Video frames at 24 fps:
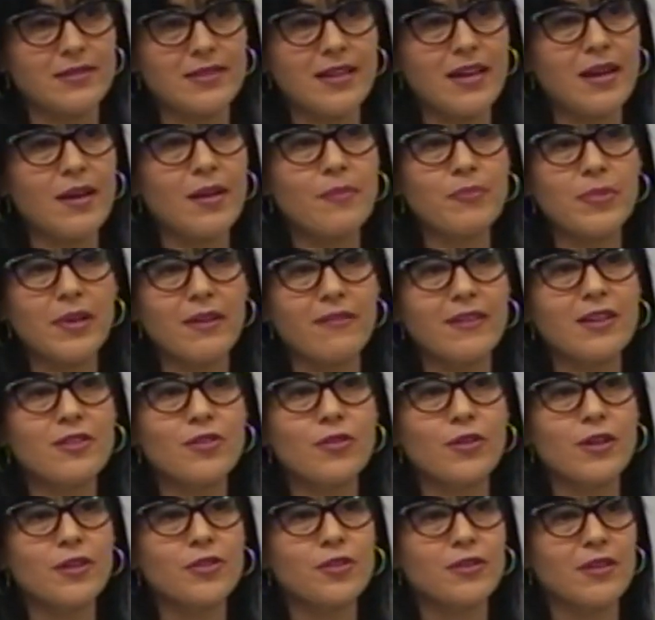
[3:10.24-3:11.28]
ya
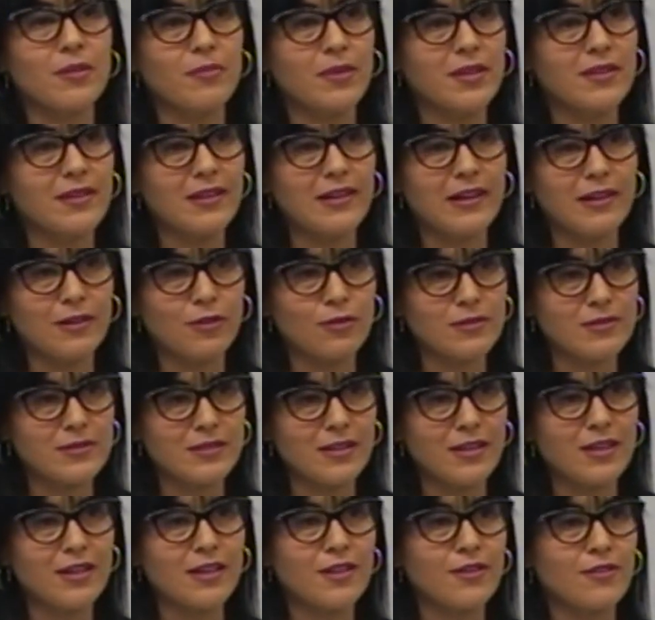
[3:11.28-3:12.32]
previendo esto también del alcohol
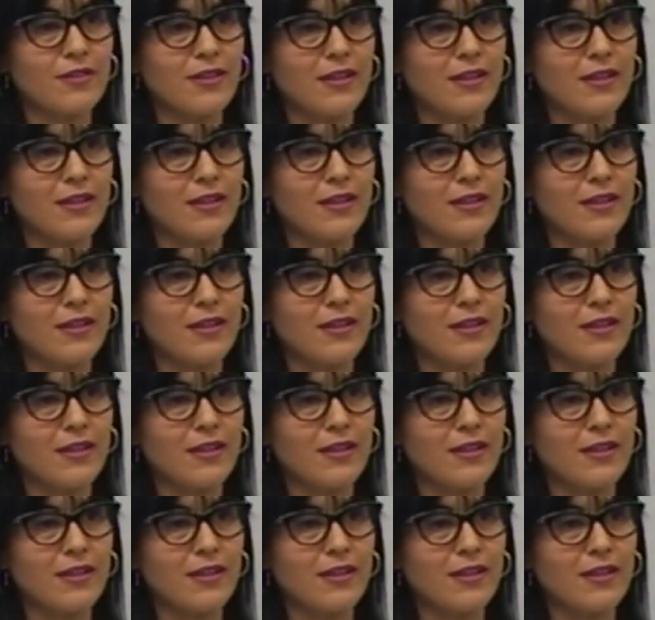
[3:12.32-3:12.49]
cero y